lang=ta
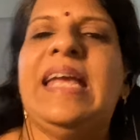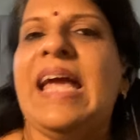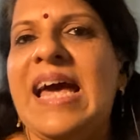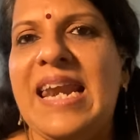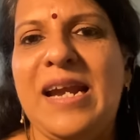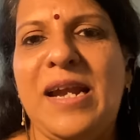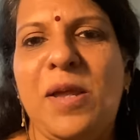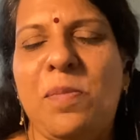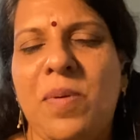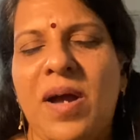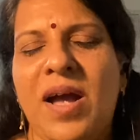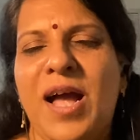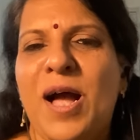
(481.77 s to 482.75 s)

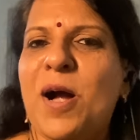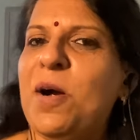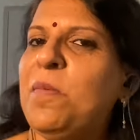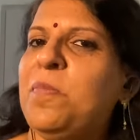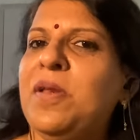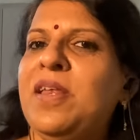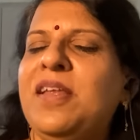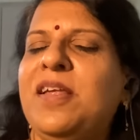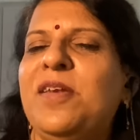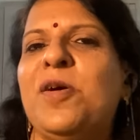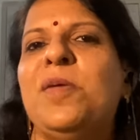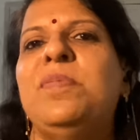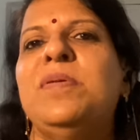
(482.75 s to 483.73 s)
கேரண்டிப்பா அப்படின்னு
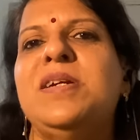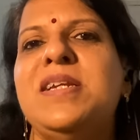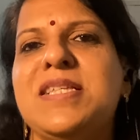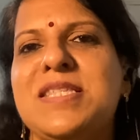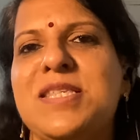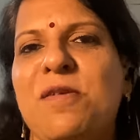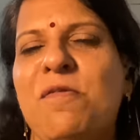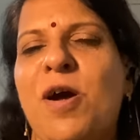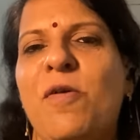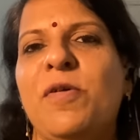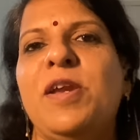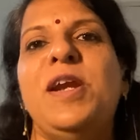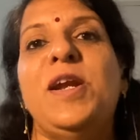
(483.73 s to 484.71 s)
ராபர்ட் டி சில்வா
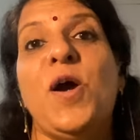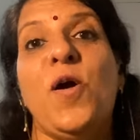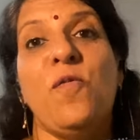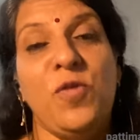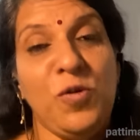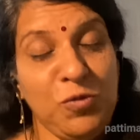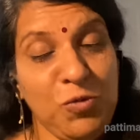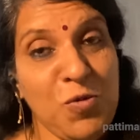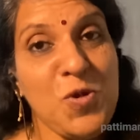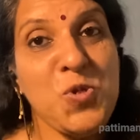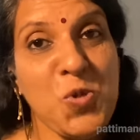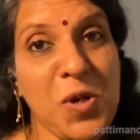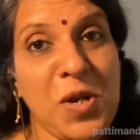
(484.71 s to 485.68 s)
அவன்கிட்ட அவ்வளோ
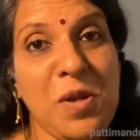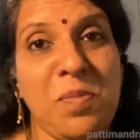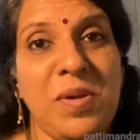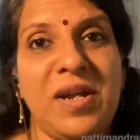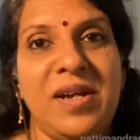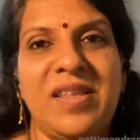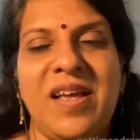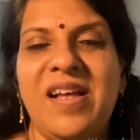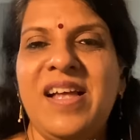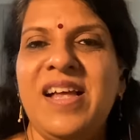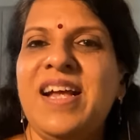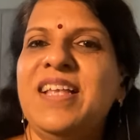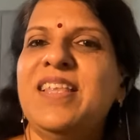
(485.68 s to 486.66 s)
தூரம் சொன்ன பிறகு தான்
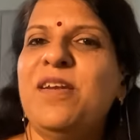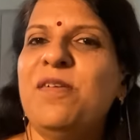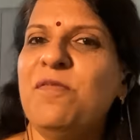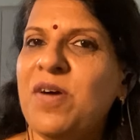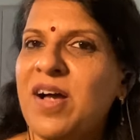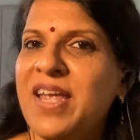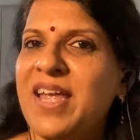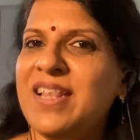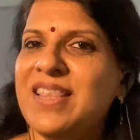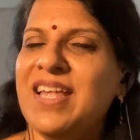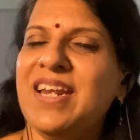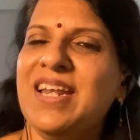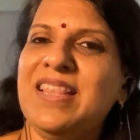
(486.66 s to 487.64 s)
தன் வாயை
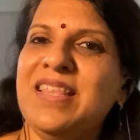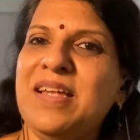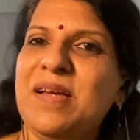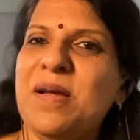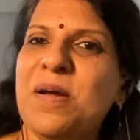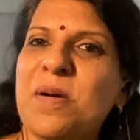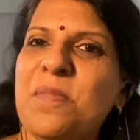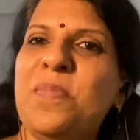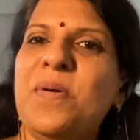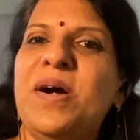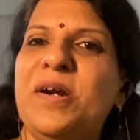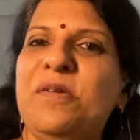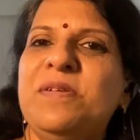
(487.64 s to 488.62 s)
திறந்து
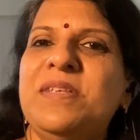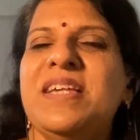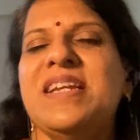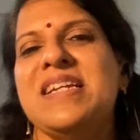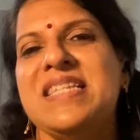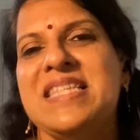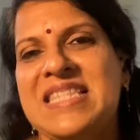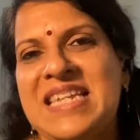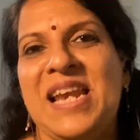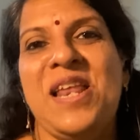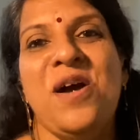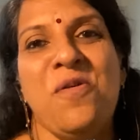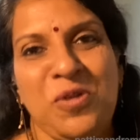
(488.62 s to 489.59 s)
பாடுவதற்கு
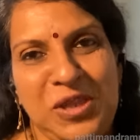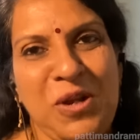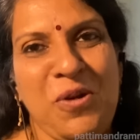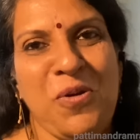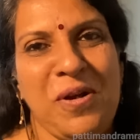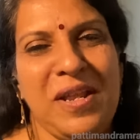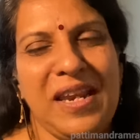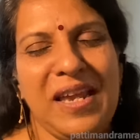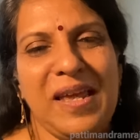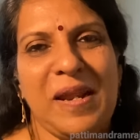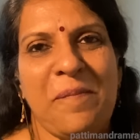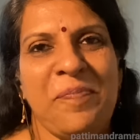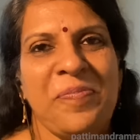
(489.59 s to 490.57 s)
ஸ்டெல்லா
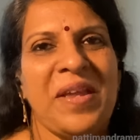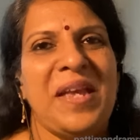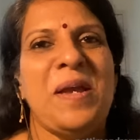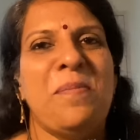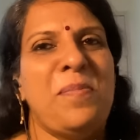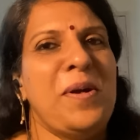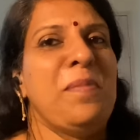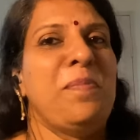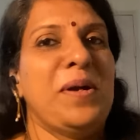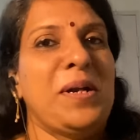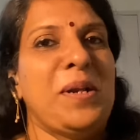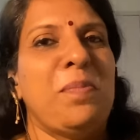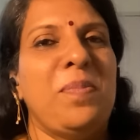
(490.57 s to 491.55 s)
ஒத்துக்கொண்டிருக்கிறார்
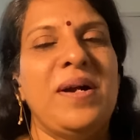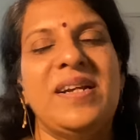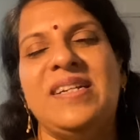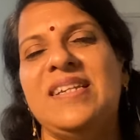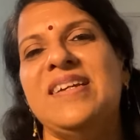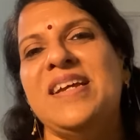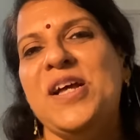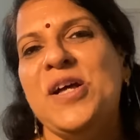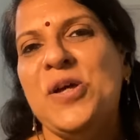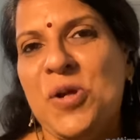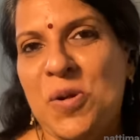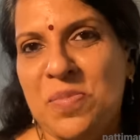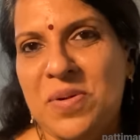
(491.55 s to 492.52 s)
எப்படிப்பட்ட பாட்டு
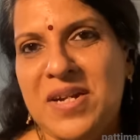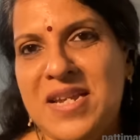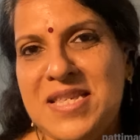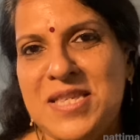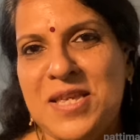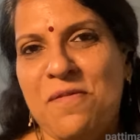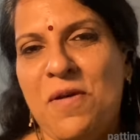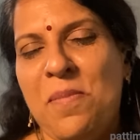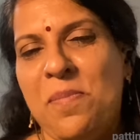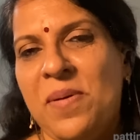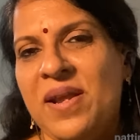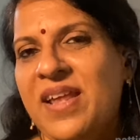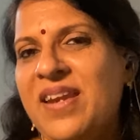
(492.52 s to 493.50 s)
ராபர்ட் டி சில்வா
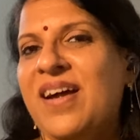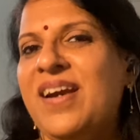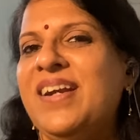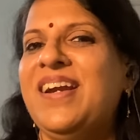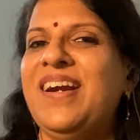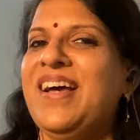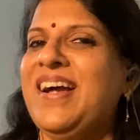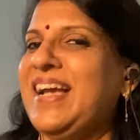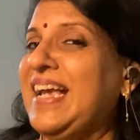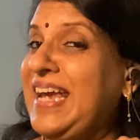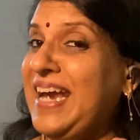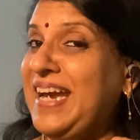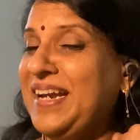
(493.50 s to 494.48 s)
பல நாட்களாக
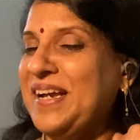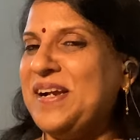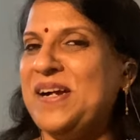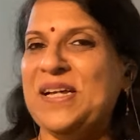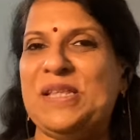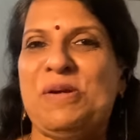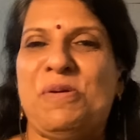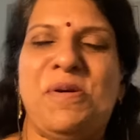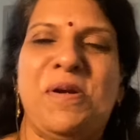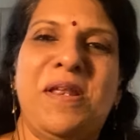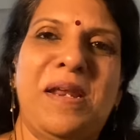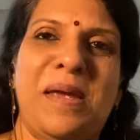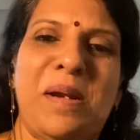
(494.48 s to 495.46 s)
கேட்க காத்து
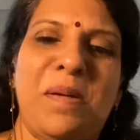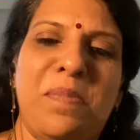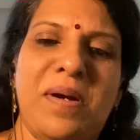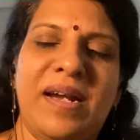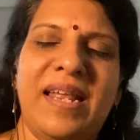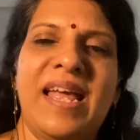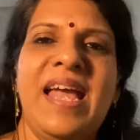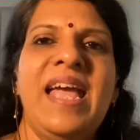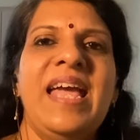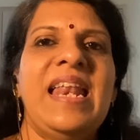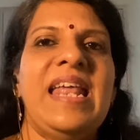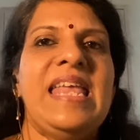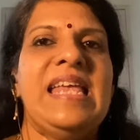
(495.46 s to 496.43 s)
கொண்டிருக்கிற பாட்டு
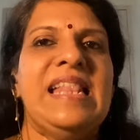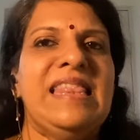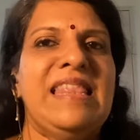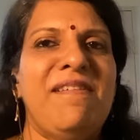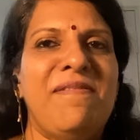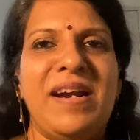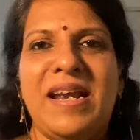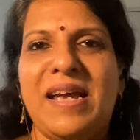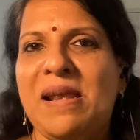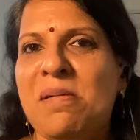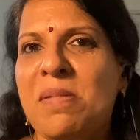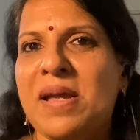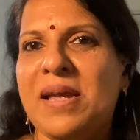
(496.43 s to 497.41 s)
ஏன்னா இந்த
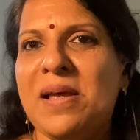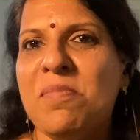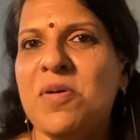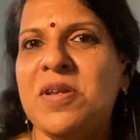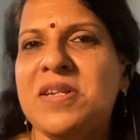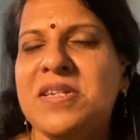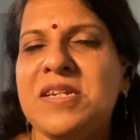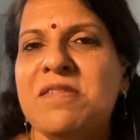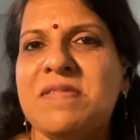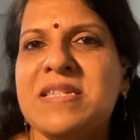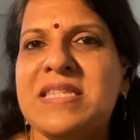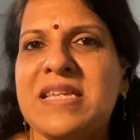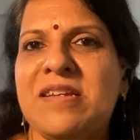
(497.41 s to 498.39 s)
வழக்கில் மைக்கேல் மாரட்டி
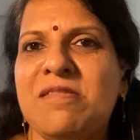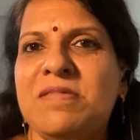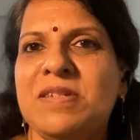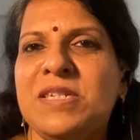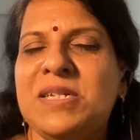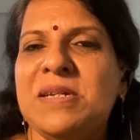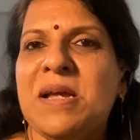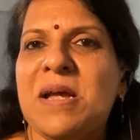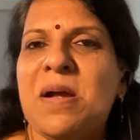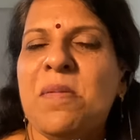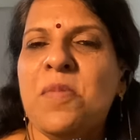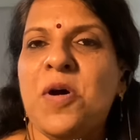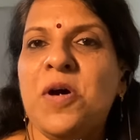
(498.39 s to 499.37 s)
அவர் சிக்க வச்சு
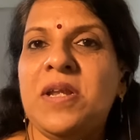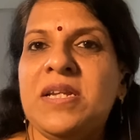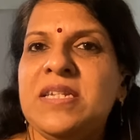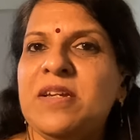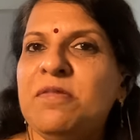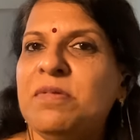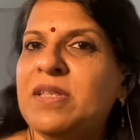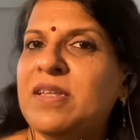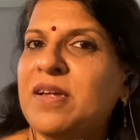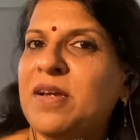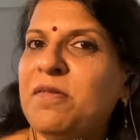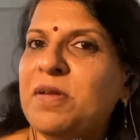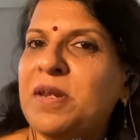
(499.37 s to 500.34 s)
மாரட்டியை வந்து
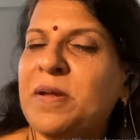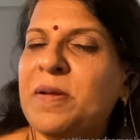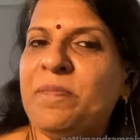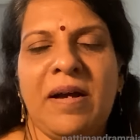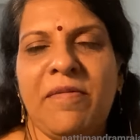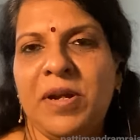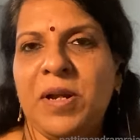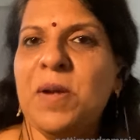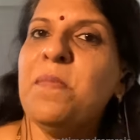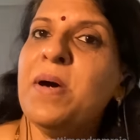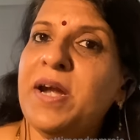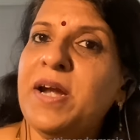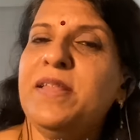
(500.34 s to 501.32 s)
அவர் அவனுக்கு
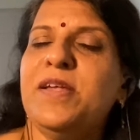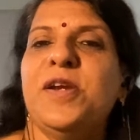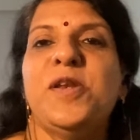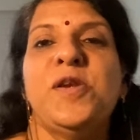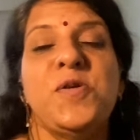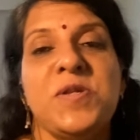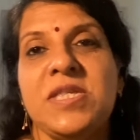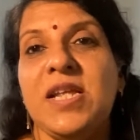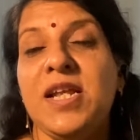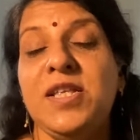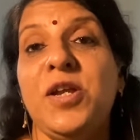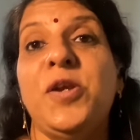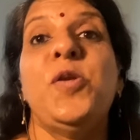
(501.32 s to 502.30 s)
மரண தண்டனையோ
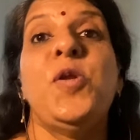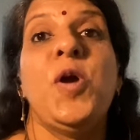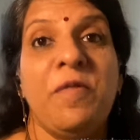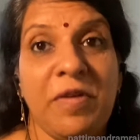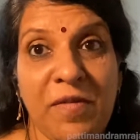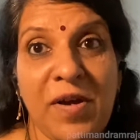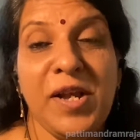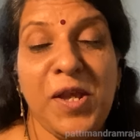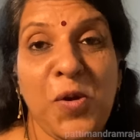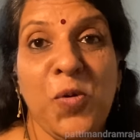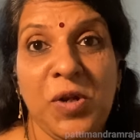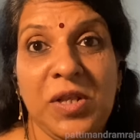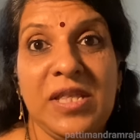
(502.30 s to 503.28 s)
சிறை தண்டனையோ அவர் வாங்கி
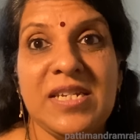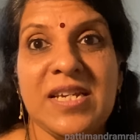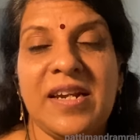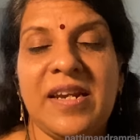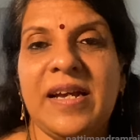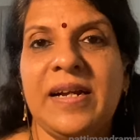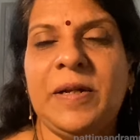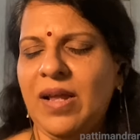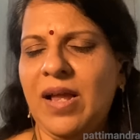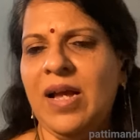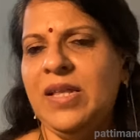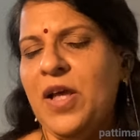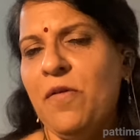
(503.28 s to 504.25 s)
கொடுத்துட்டார்னாக்க
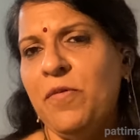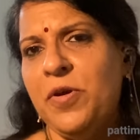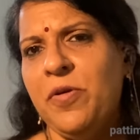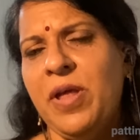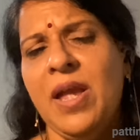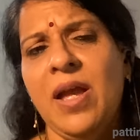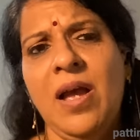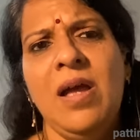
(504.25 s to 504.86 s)
அது அவருடைய